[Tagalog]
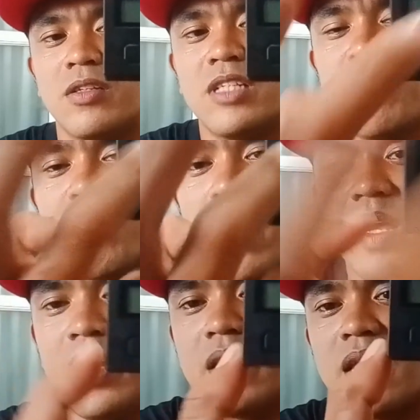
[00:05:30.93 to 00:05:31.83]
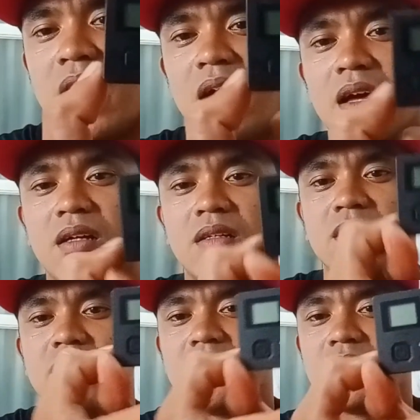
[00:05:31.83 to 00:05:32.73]
Diyan mo makikita
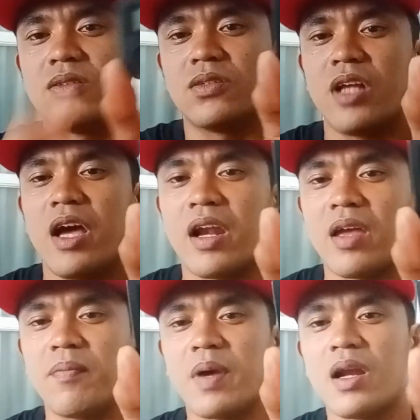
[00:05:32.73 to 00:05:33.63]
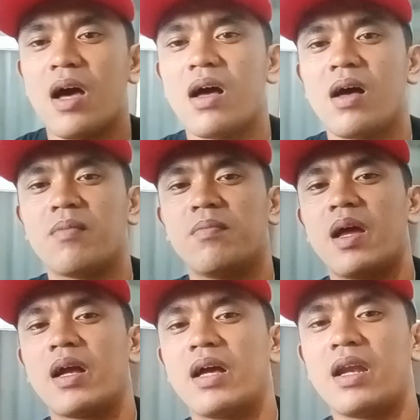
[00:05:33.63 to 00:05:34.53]
nyari pag
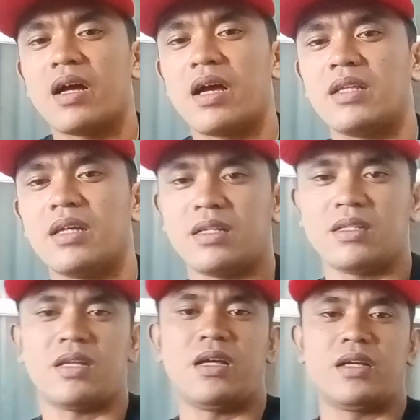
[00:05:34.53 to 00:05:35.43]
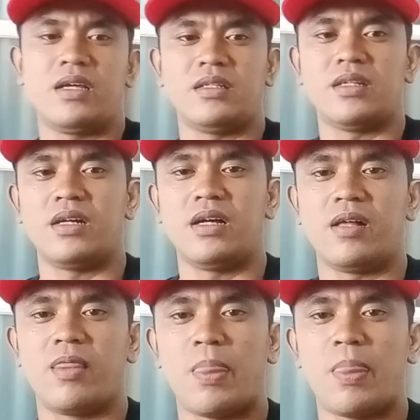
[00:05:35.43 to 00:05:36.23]
naka-vlog ka ng ganyan na naka ka.